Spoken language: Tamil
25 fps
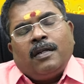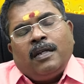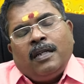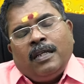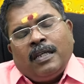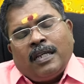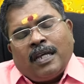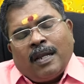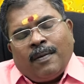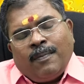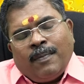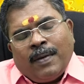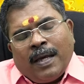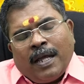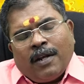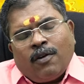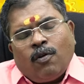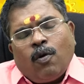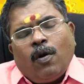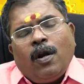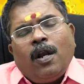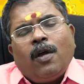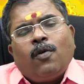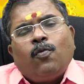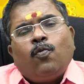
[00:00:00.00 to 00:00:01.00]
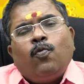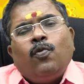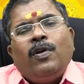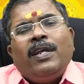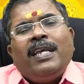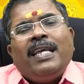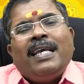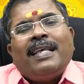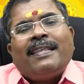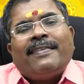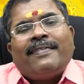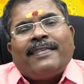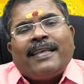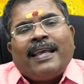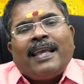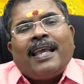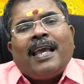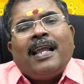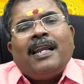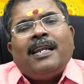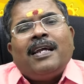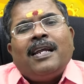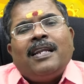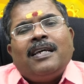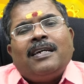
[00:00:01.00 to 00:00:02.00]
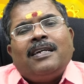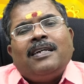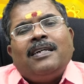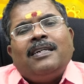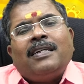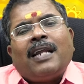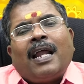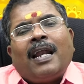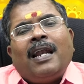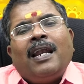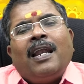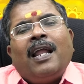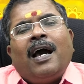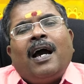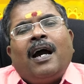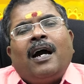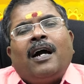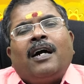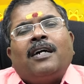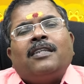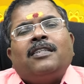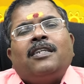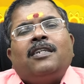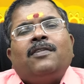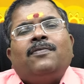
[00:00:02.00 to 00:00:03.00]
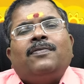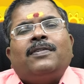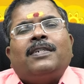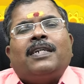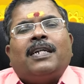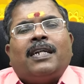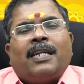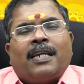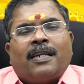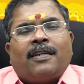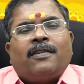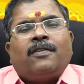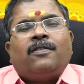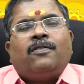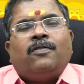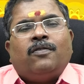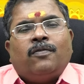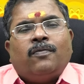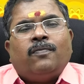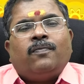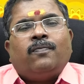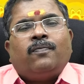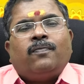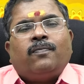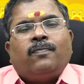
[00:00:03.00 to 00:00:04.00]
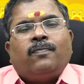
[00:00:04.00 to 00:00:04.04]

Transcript: நீங்கள் மேற்கொள்ளக்கூடிய செயல்களுக்கு நல்ல ஆதரவு கிடைக்கும்